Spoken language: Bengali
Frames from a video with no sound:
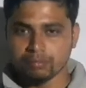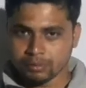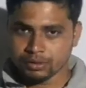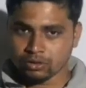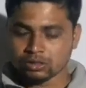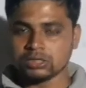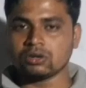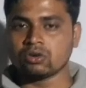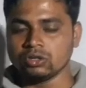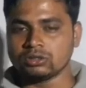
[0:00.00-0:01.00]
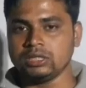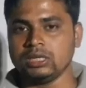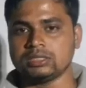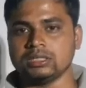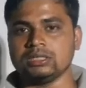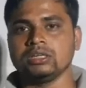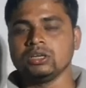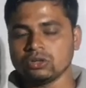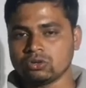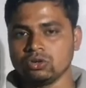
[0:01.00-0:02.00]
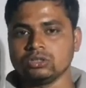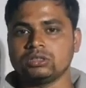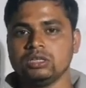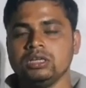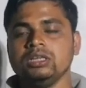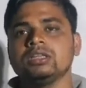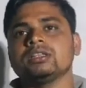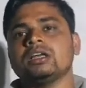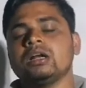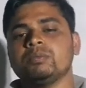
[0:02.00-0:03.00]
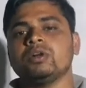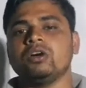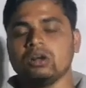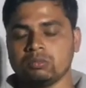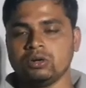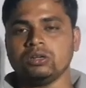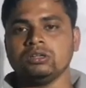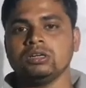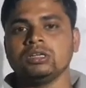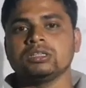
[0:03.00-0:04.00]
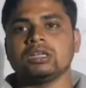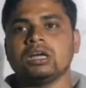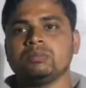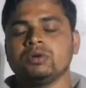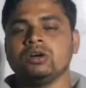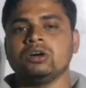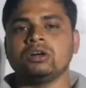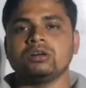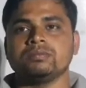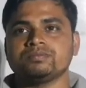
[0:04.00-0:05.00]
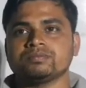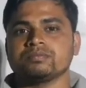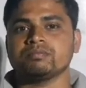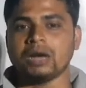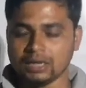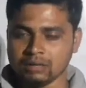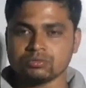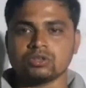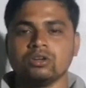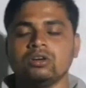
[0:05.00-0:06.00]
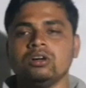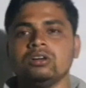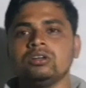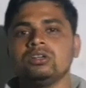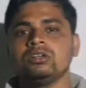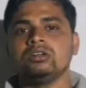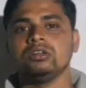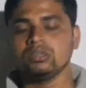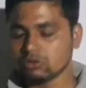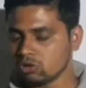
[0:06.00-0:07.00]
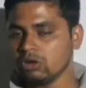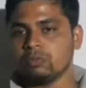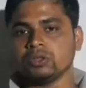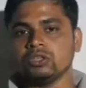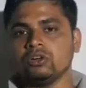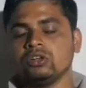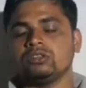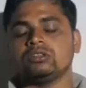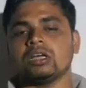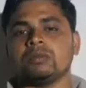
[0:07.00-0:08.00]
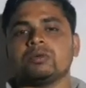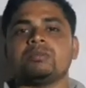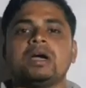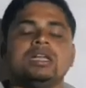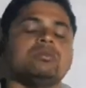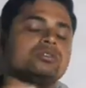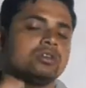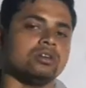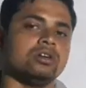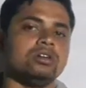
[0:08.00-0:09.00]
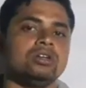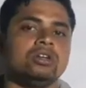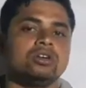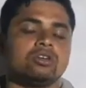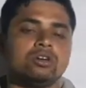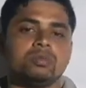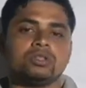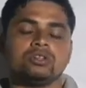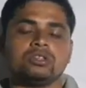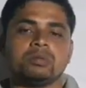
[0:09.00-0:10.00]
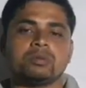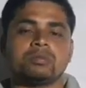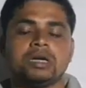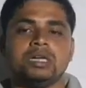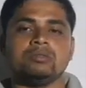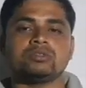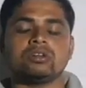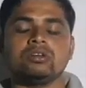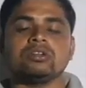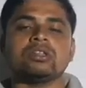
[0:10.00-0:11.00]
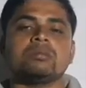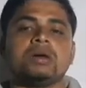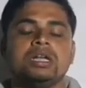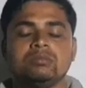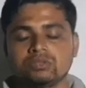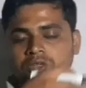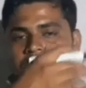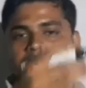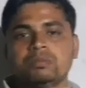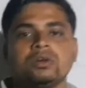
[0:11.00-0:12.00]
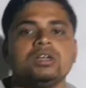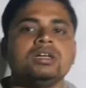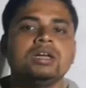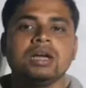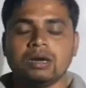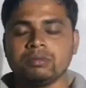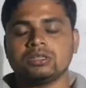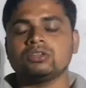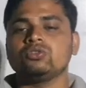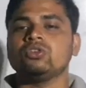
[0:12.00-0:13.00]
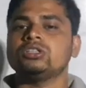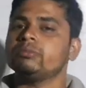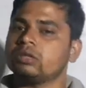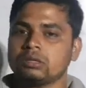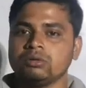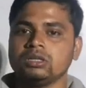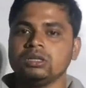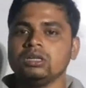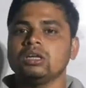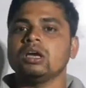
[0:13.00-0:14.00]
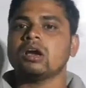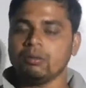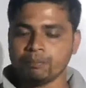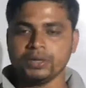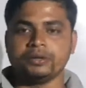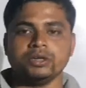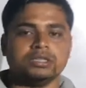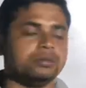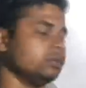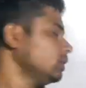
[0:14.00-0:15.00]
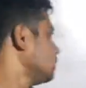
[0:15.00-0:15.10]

বিভিন্ন যে গ্রন্থি আছে গ্রন্থি তারপর হরমোন তারপর ফাইলেম সঙ্গ রোগ প্রতিরোধ তারপর ফাইলেম সংঘ রোগ প্রতিরোধের পর ফাইলেম সঙ্গ তার ফাইলেম সঙ্গের পরে আমাদের জুলজি মোটামুটি কমপ্লিট হয়ে যাবে